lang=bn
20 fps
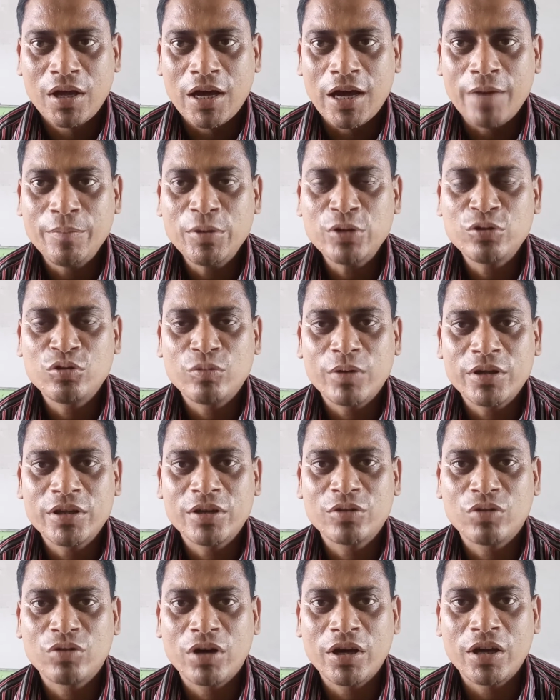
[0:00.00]
আমিও তোমাদের
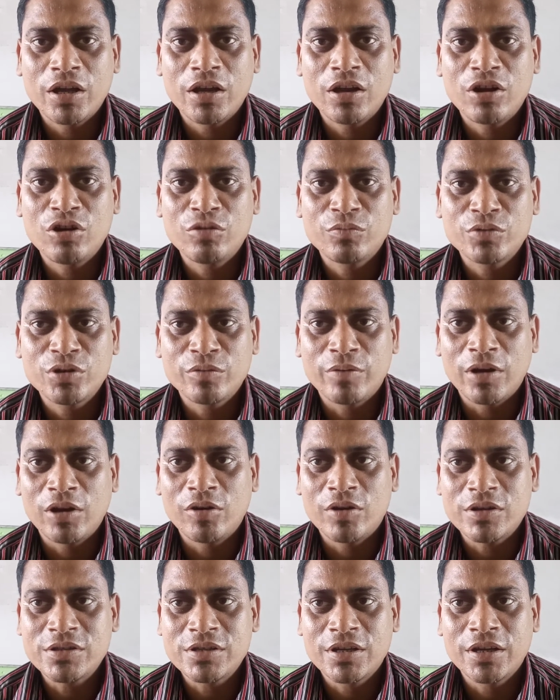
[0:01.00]
দয় আল্লাহ রহমতে ভালো
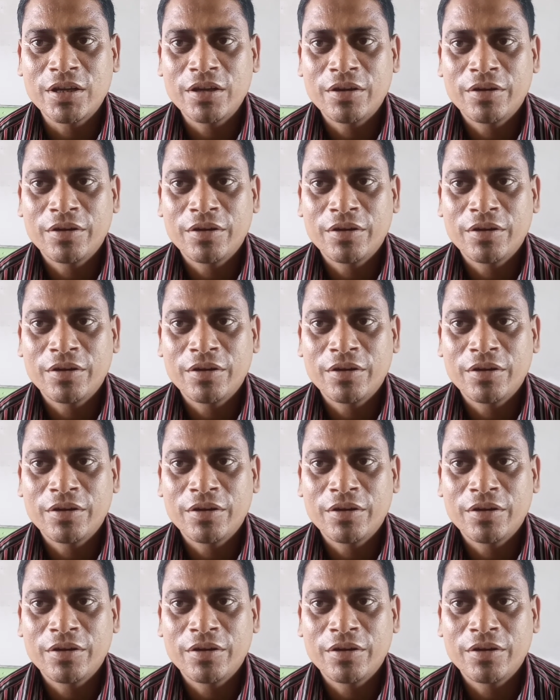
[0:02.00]
আছি